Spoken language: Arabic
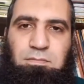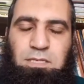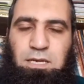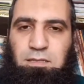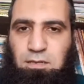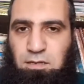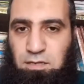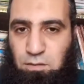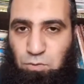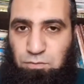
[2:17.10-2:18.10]
لأن الله
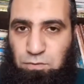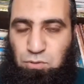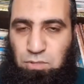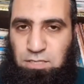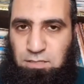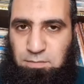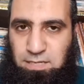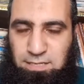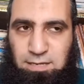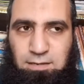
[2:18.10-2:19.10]
يقول في سورة
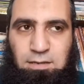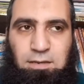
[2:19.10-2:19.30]
المائدة